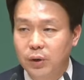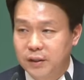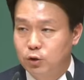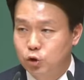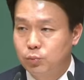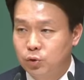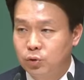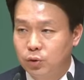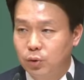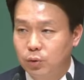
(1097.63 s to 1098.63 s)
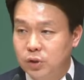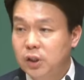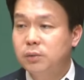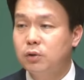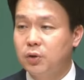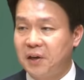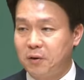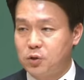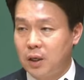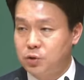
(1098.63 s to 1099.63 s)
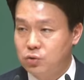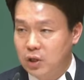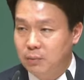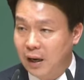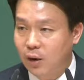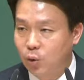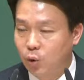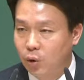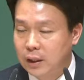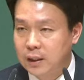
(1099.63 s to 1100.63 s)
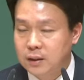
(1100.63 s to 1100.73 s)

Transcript: AD 66년이었고, 70년대에 예루살렘 성전이 망하고,